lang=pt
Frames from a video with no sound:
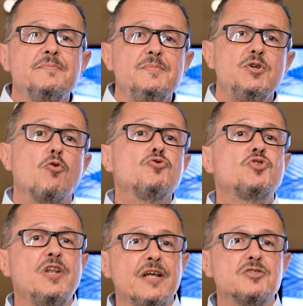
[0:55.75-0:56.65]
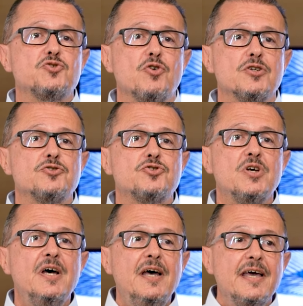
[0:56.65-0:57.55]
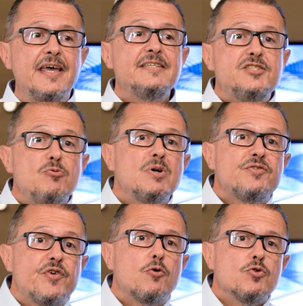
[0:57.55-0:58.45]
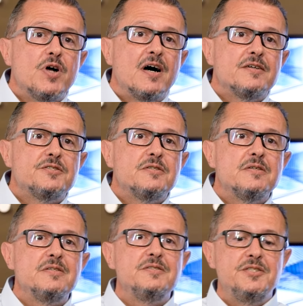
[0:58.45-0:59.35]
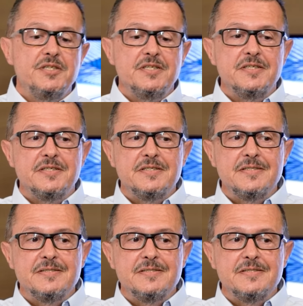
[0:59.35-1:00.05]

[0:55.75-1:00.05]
de alguns clientes nossos que tinham uma dificuldade de